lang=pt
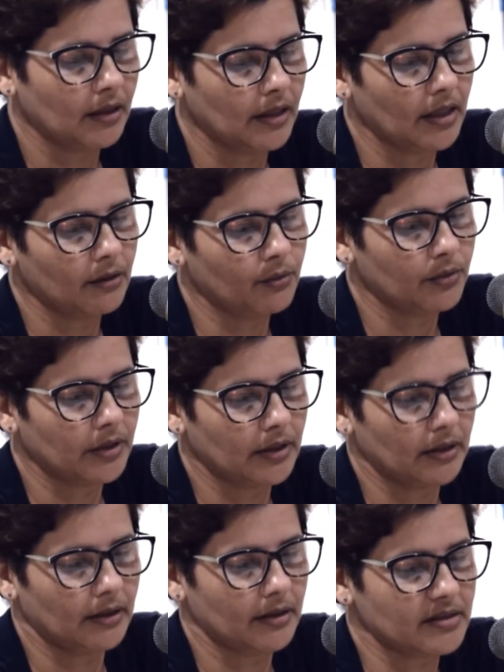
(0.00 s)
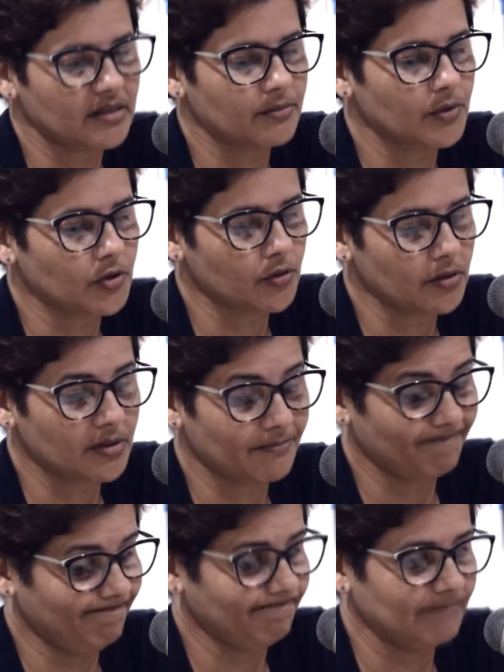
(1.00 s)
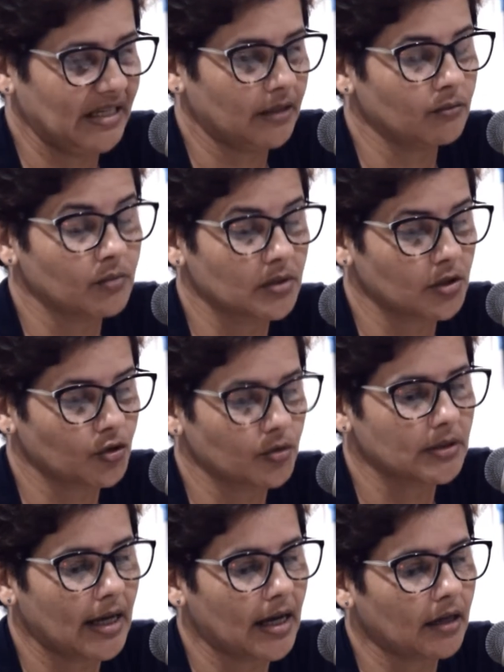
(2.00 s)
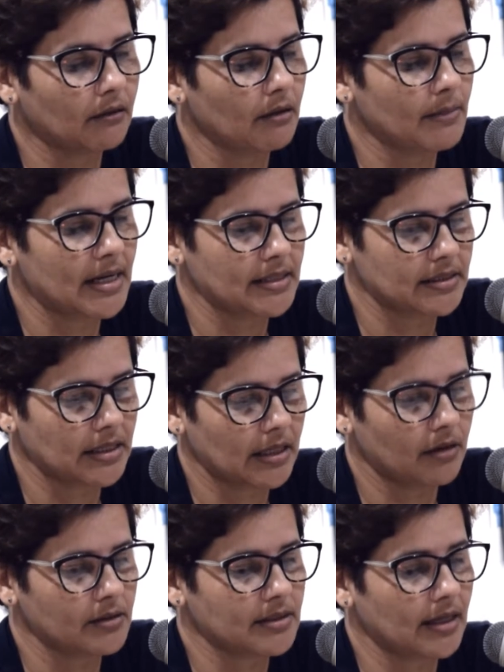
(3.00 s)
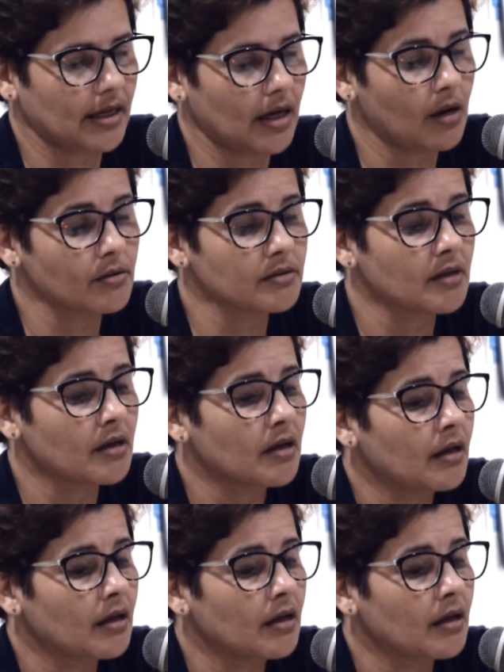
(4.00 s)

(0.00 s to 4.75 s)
né, o que essas pessoas, né, nos ajudaram, abraçar a nossa causa.